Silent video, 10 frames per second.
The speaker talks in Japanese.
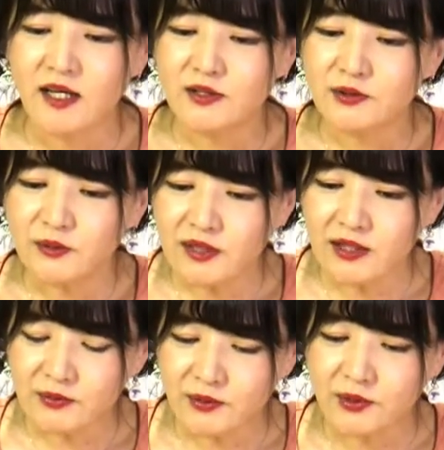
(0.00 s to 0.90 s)
初
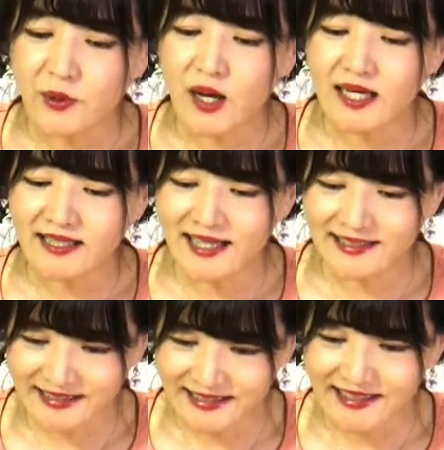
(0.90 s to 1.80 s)
夏の夜明け
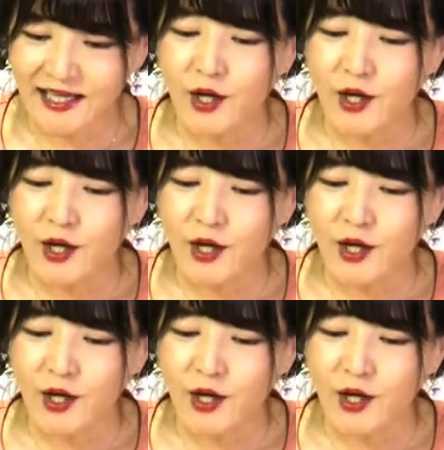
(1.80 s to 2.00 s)
に